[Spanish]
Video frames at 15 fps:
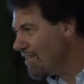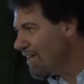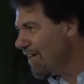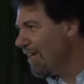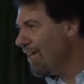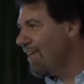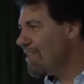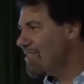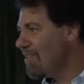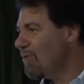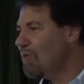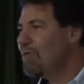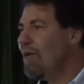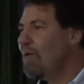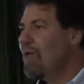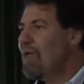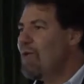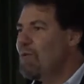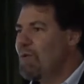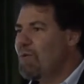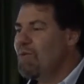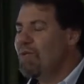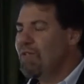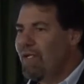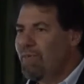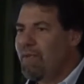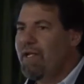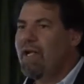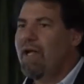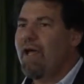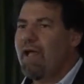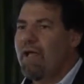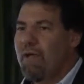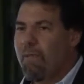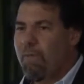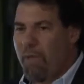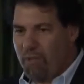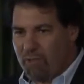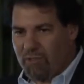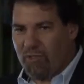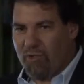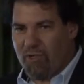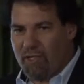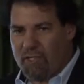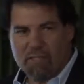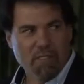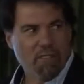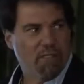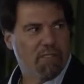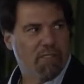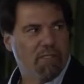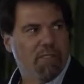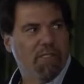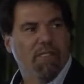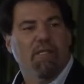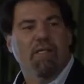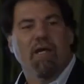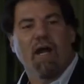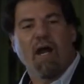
Una crisis se da cuando te preguntan de dónde saco plata, cuando te dicen,